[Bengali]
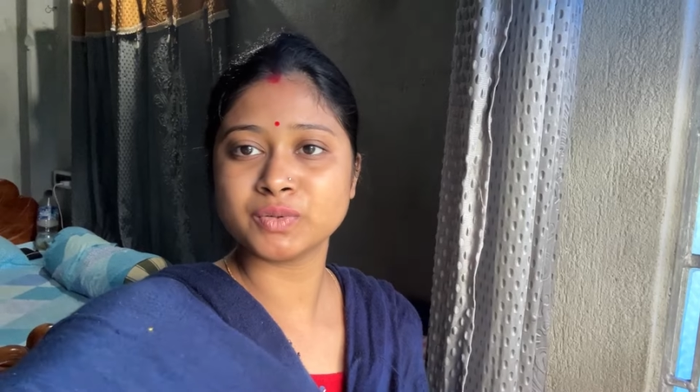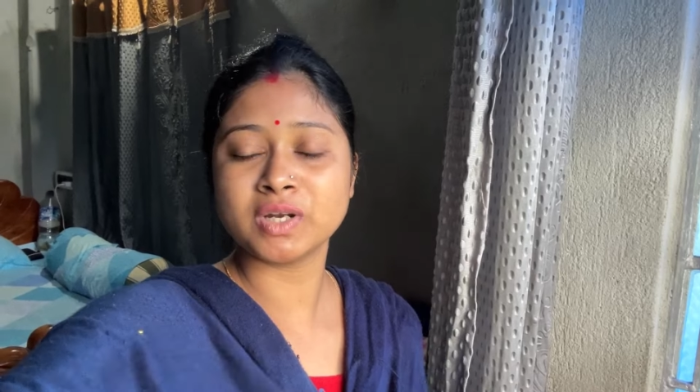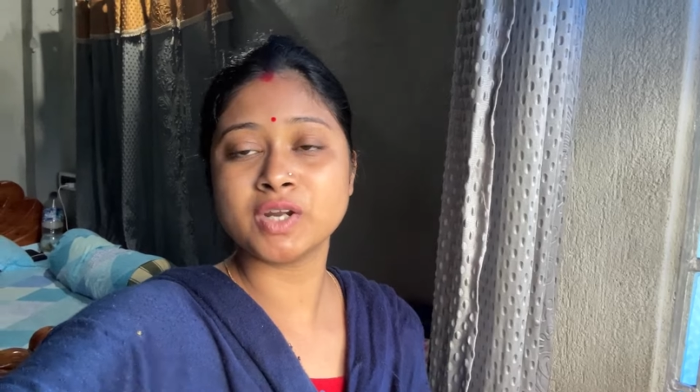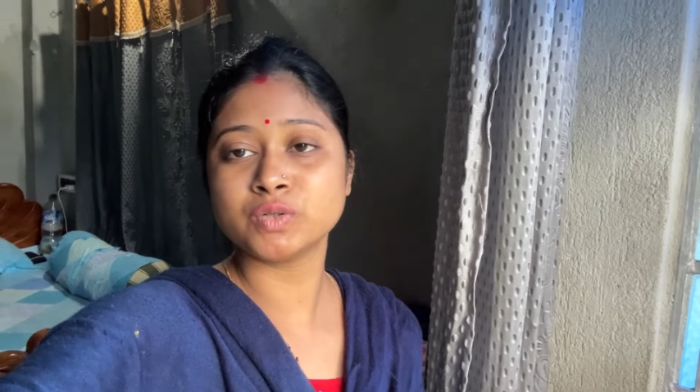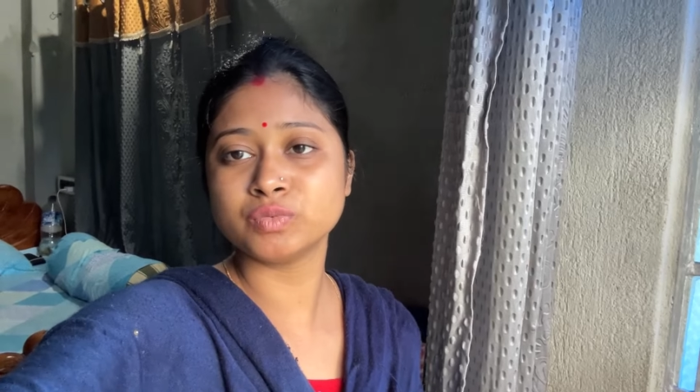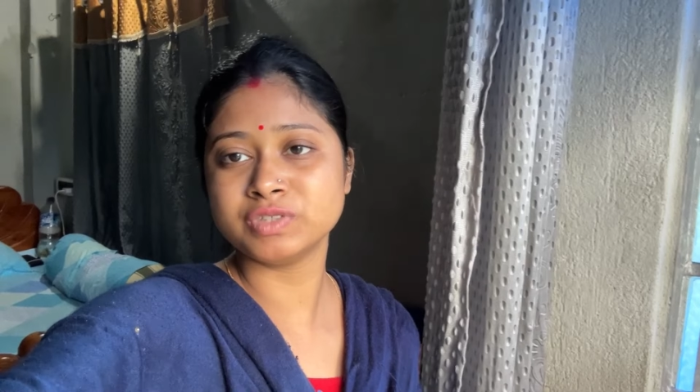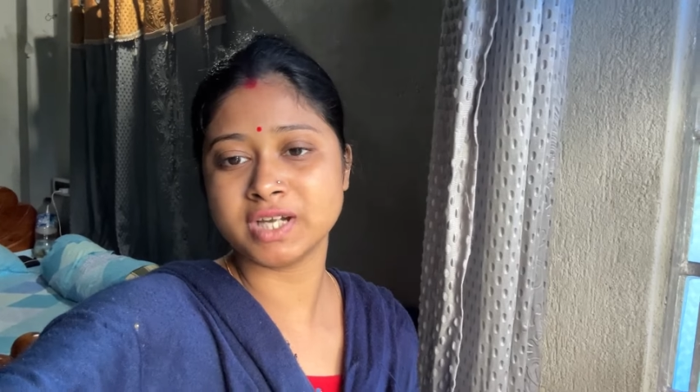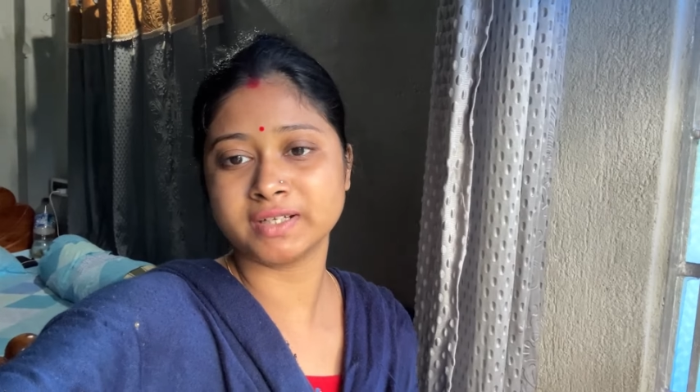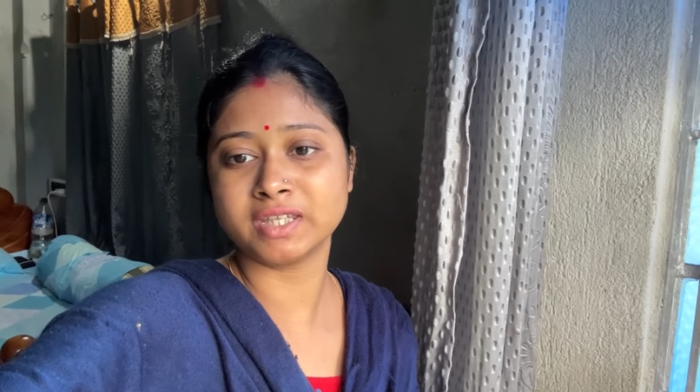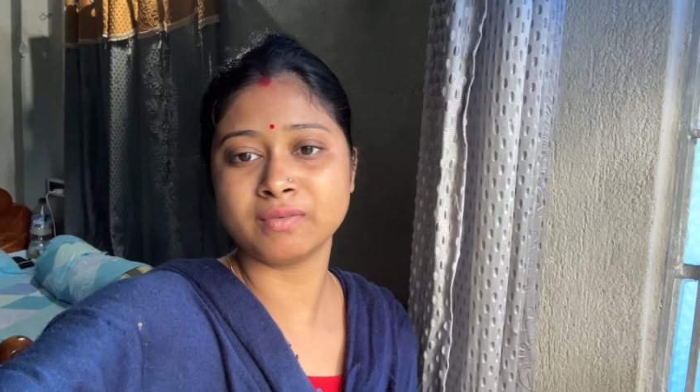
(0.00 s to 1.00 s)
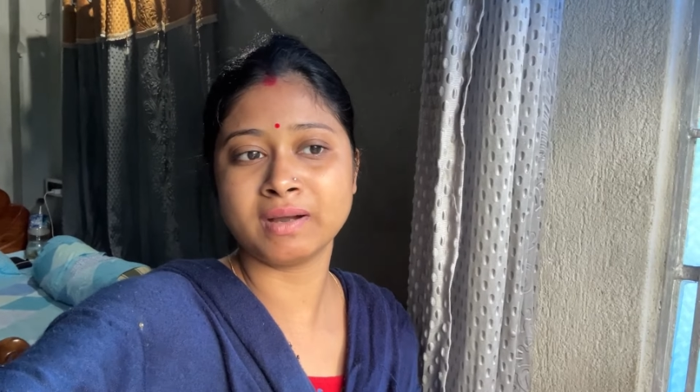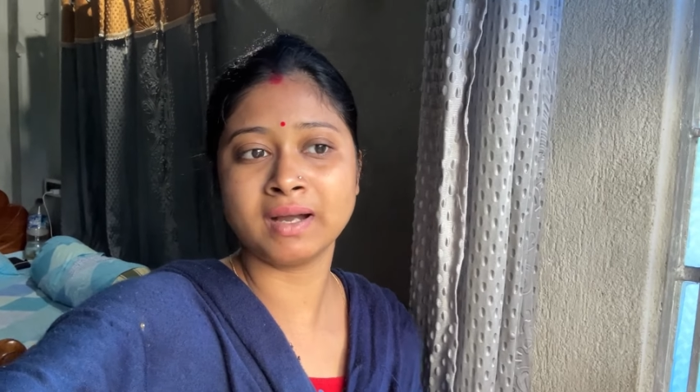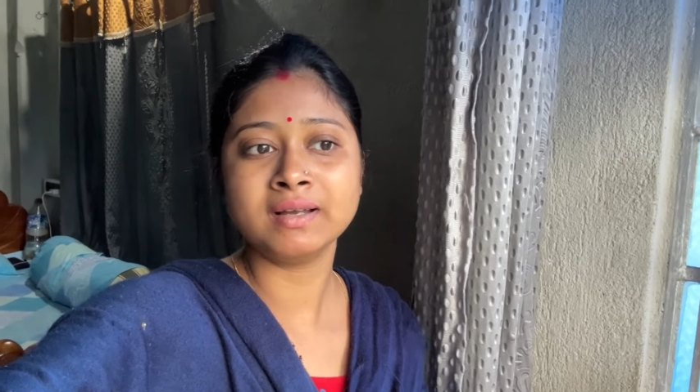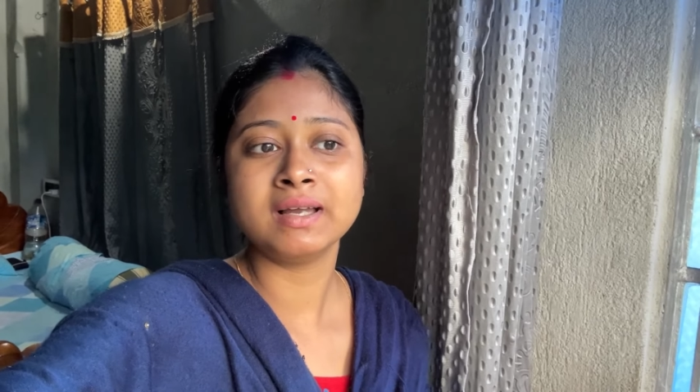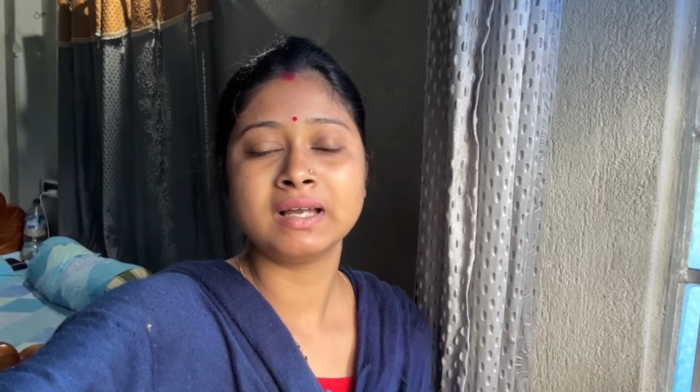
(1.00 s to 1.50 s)
তোলার রুম ঝাড় দেওয়া
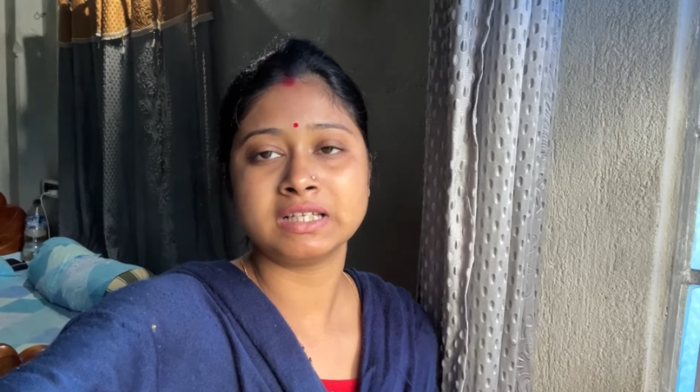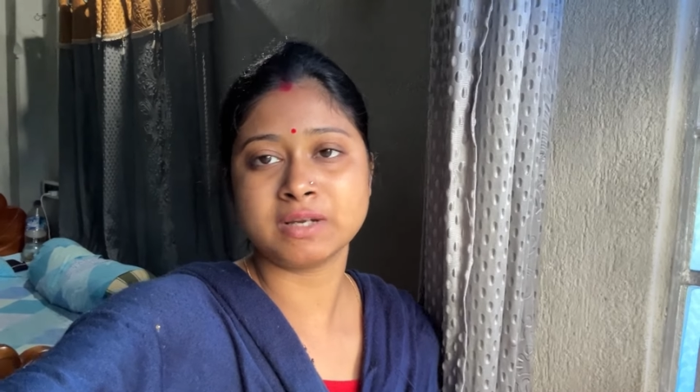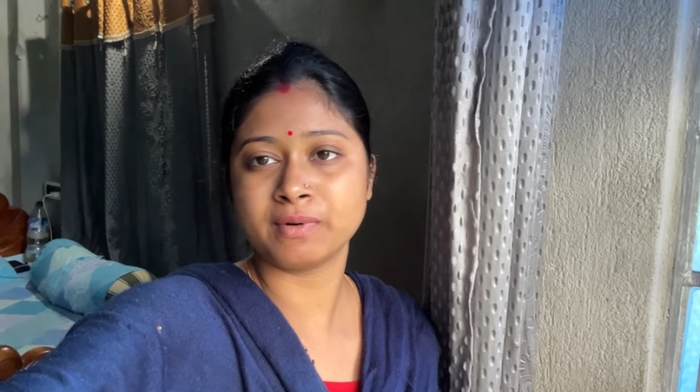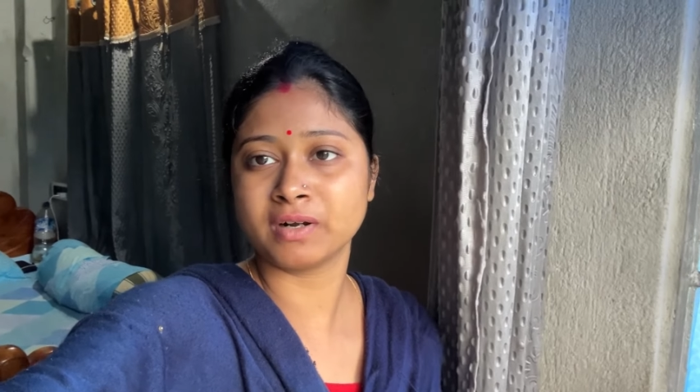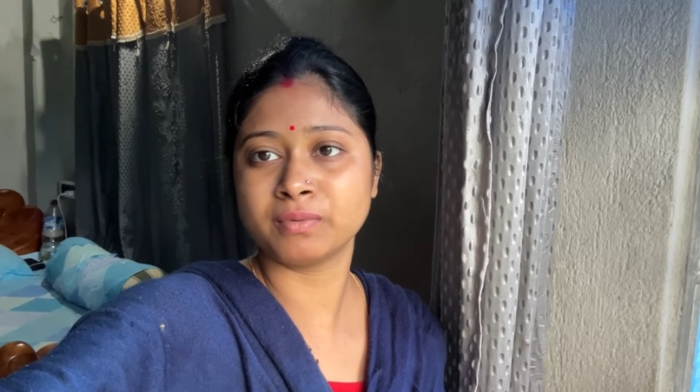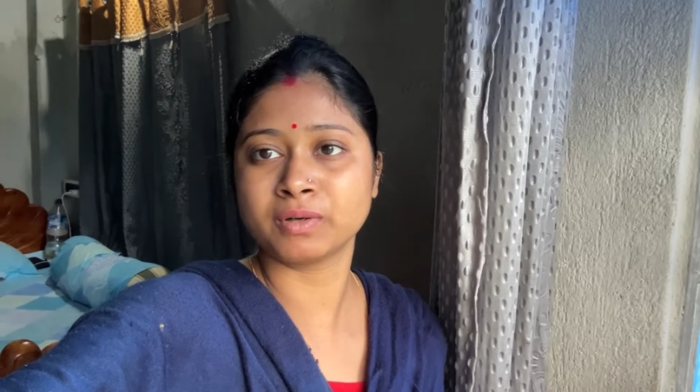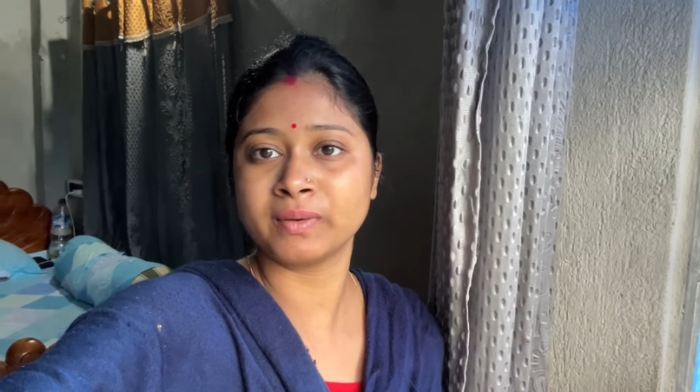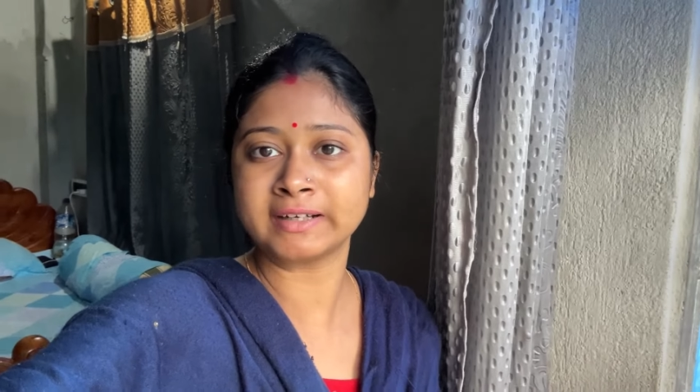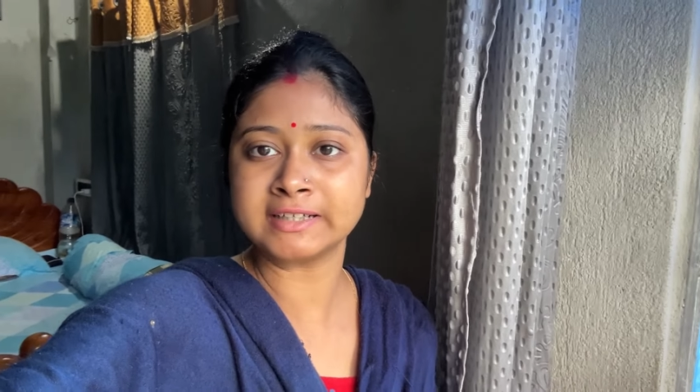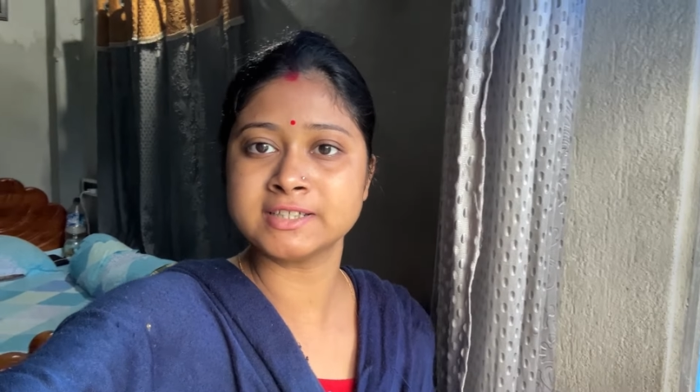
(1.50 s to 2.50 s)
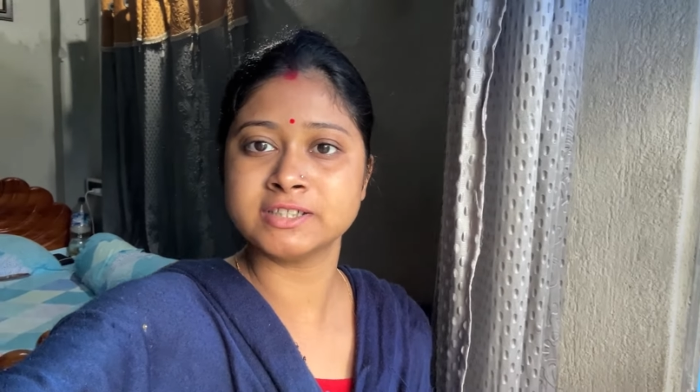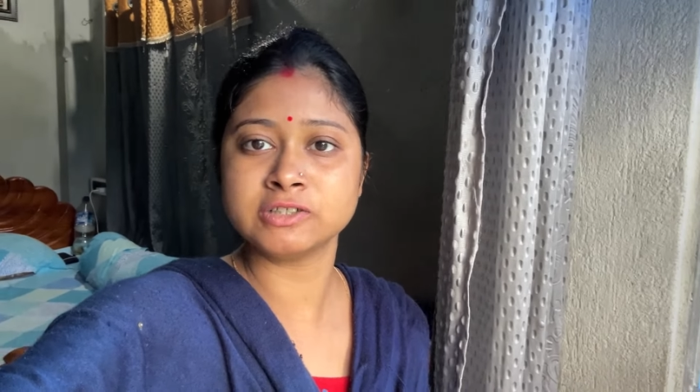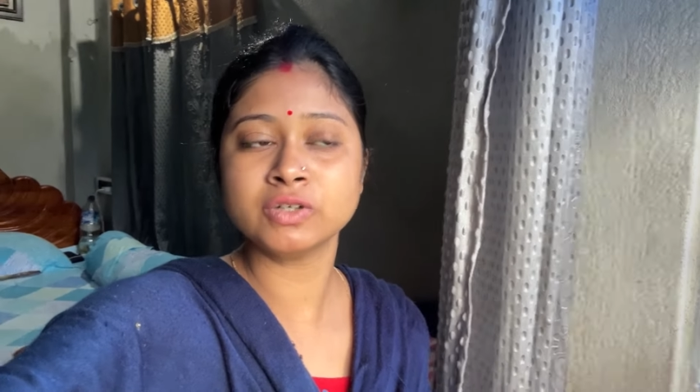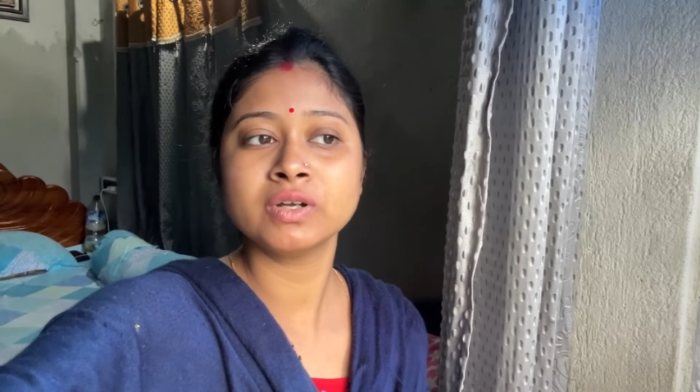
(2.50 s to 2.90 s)
জামা কাপড় কয়েকটা ছিল